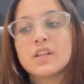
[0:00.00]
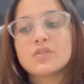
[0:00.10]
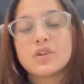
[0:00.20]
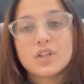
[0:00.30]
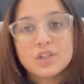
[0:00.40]

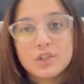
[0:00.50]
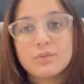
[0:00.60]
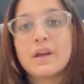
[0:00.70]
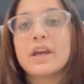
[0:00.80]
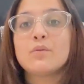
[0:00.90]
जो
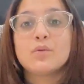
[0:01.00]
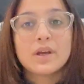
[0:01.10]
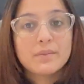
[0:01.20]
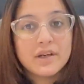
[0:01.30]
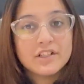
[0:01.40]
रिज्यूमे है वो
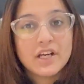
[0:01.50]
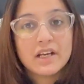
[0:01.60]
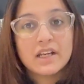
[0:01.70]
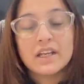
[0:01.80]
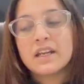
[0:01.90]
एक बार चेक
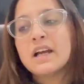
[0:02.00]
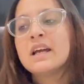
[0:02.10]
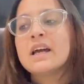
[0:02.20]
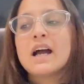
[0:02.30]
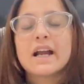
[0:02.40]
कर लेना
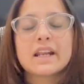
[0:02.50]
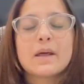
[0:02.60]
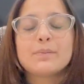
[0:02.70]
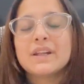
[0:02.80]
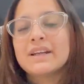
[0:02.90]
अगर
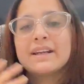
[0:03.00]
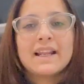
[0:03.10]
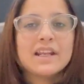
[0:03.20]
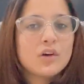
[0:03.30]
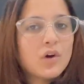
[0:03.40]
आपने
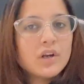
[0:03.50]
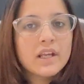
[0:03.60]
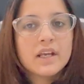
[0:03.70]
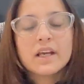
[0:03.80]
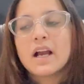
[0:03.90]
टेली
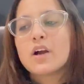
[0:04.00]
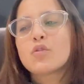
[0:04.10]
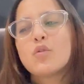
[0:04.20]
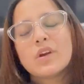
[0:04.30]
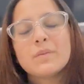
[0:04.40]
कॉलिंग का
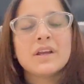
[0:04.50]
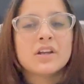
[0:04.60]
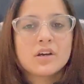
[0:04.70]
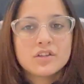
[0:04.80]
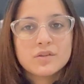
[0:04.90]
कोई भी
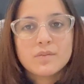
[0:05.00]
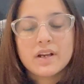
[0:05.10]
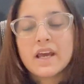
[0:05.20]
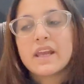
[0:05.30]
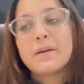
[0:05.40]
इंटर्नशिप
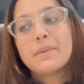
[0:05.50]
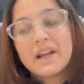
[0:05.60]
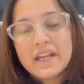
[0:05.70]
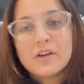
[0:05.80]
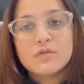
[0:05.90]
कराया या
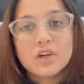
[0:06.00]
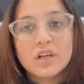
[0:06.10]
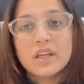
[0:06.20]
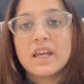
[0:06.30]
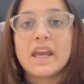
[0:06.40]
पार्ट टाइम
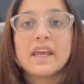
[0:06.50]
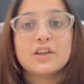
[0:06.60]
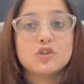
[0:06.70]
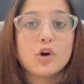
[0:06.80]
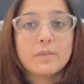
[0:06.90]
वर्क किया है या
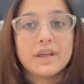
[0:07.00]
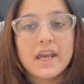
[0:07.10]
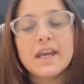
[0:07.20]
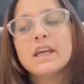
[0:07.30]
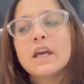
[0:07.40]
जॉब
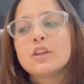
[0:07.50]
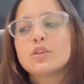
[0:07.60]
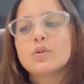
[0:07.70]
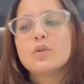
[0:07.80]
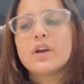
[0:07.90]
किया है
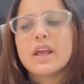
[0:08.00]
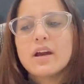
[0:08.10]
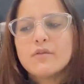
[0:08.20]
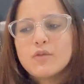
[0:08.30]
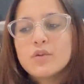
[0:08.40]
तो
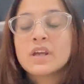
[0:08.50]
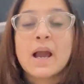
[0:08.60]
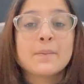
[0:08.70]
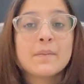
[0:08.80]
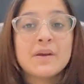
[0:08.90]
वो
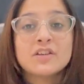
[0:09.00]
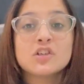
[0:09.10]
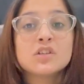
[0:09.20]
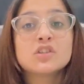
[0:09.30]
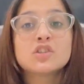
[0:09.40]
यहाँ पे
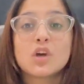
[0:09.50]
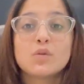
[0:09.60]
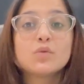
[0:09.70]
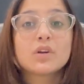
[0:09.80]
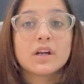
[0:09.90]
मेंशन
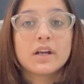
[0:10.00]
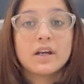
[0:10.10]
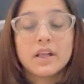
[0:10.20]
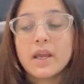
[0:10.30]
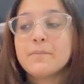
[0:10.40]
ज़रूर करना
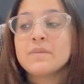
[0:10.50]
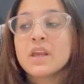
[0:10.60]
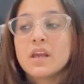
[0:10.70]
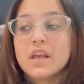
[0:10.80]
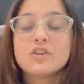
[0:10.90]
ठीक है
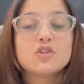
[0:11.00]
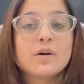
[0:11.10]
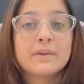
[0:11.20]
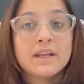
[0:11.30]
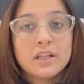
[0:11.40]
इस
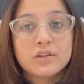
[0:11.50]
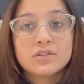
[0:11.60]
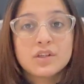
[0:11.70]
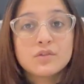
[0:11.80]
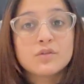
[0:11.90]
जॉब के लिए तो
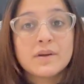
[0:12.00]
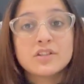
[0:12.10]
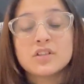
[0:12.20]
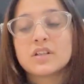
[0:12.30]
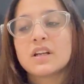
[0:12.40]
ज़रूर
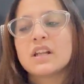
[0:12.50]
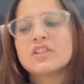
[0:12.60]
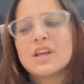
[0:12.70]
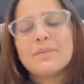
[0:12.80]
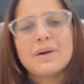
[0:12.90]
मेंशन करना
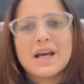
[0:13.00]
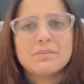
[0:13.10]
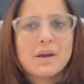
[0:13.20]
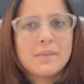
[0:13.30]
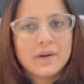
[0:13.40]
चाहे बाद
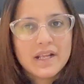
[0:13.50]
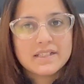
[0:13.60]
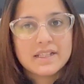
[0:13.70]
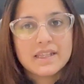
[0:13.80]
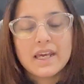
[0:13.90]
में आप हटा
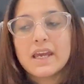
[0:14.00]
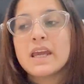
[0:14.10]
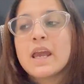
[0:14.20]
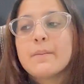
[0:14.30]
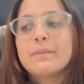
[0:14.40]
सकते हैं
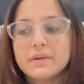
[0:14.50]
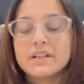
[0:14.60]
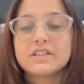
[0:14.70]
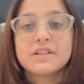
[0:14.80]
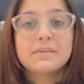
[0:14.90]

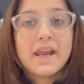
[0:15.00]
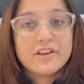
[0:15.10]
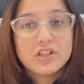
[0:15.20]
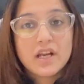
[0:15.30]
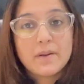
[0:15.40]
बट जब
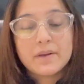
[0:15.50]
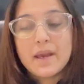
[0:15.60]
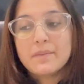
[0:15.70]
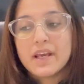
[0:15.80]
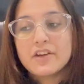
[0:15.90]
एच आपकी
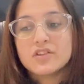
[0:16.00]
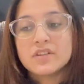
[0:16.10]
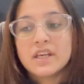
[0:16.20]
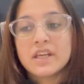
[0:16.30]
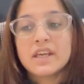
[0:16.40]
एप्लीकेशन
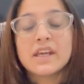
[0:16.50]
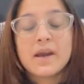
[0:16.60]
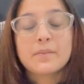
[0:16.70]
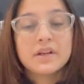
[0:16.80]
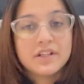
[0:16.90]
देखेगी
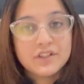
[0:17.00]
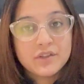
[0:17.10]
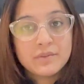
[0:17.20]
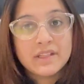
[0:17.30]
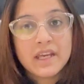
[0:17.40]
आपका
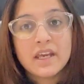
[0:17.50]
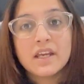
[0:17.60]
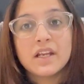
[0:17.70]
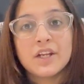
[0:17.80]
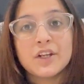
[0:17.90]
रिज्यूमे
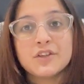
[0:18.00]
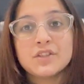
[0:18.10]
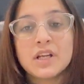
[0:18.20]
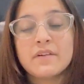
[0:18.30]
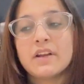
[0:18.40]
देखेगी इंटर्न
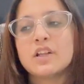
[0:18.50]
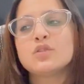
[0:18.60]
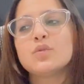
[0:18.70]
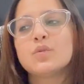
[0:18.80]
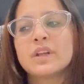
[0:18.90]
चला वाला
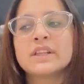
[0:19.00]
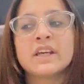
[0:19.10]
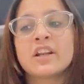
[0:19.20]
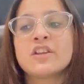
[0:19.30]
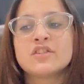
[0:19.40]
तो उन्हें
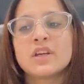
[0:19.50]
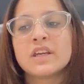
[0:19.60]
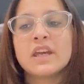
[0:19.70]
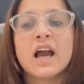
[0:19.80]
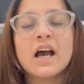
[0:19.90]
देखना चाहिए
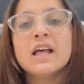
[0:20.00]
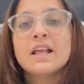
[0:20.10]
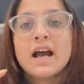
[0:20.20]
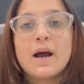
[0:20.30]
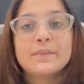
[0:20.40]
कि हाँ
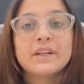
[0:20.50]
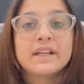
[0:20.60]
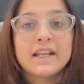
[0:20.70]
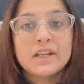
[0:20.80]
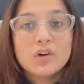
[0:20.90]
आपने
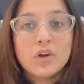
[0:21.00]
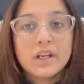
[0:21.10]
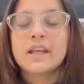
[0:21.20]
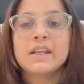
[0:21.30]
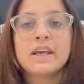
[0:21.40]
टेली
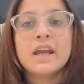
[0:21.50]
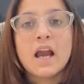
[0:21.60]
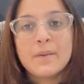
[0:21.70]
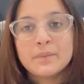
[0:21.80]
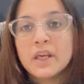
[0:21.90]
कॉलिंग लिए
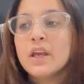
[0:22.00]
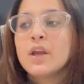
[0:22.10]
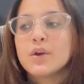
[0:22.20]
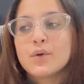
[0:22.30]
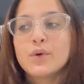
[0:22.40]
आपने
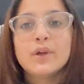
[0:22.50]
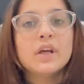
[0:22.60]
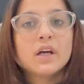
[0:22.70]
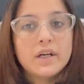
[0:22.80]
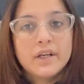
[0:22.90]
कोई
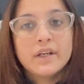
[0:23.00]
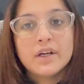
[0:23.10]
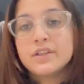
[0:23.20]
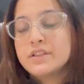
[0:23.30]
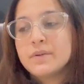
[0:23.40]

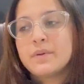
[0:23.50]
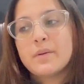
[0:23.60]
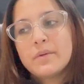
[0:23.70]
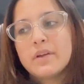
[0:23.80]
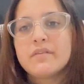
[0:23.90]
इंटर्नशिप या
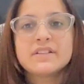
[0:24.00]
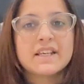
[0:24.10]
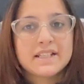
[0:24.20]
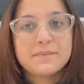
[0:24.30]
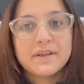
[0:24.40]
प्रीवियस
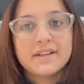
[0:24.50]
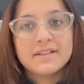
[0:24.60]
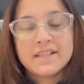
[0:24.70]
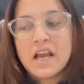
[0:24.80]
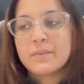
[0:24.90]

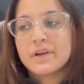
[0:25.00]
एक्सपीरियंस है आपका